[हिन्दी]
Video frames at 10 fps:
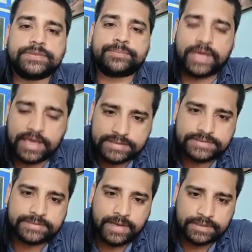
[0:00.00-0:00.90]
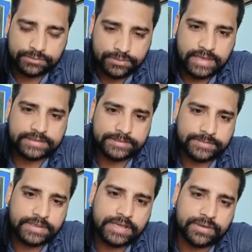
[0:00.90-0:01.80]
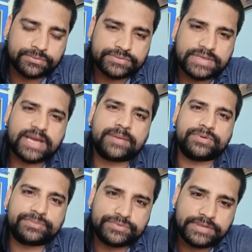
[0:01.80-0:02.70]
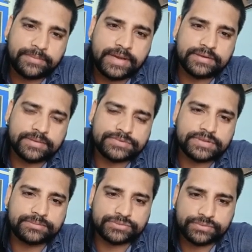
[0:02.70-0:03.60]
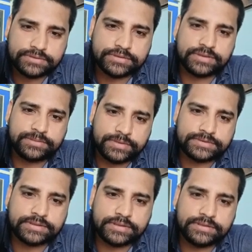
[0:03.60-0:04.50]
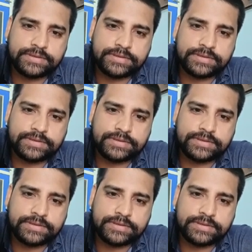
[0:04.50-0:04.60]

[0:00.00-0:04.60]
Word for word: के प्यार आशीर्वाद दुलार देवेला वो सारा भोजपुरिया भाई कम से कम स्वस्थ रही मस्त रही